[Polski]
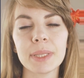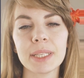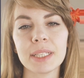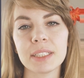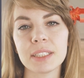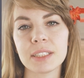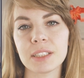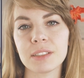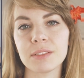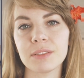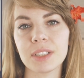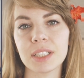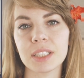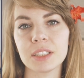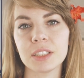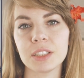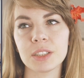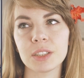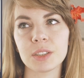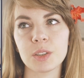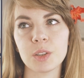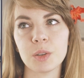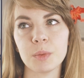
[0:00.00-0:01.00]

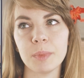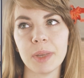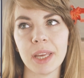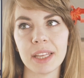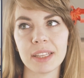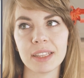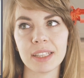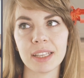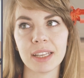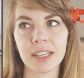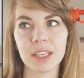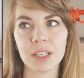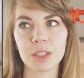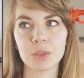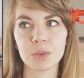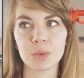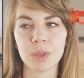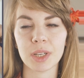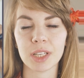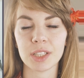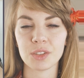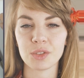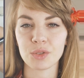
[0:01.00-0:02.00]
narysować kobietę,
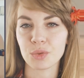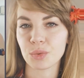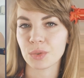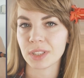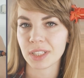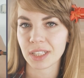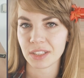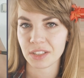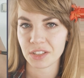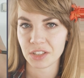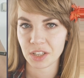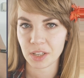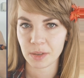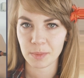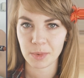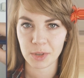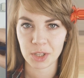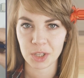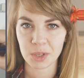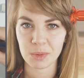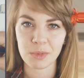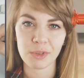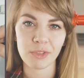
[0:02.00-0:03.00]
która zrzuca z
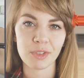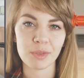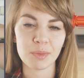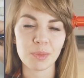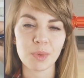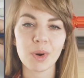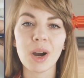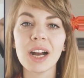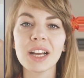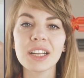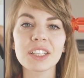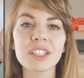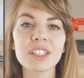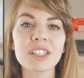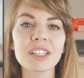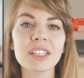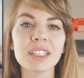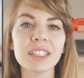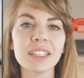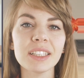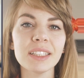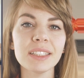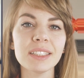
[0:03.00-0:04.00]
siebie zimowy
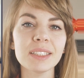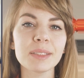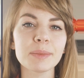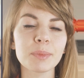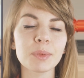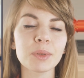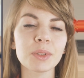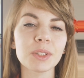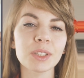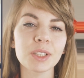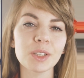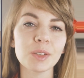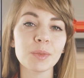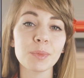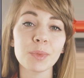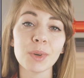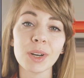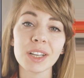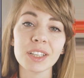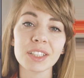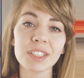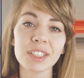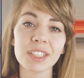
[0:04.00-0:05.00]
płaszcz i spod tego
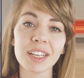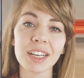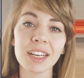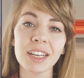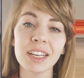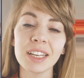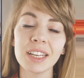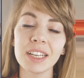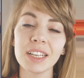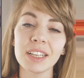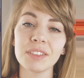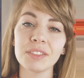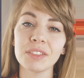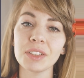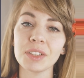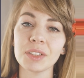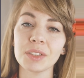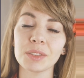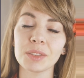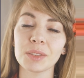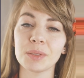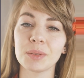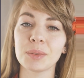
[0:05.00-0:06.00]
płaszcza
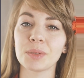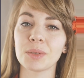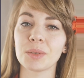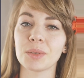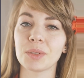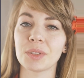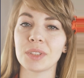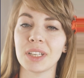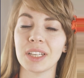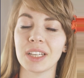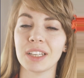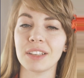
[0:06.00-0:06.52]
wychodzą różne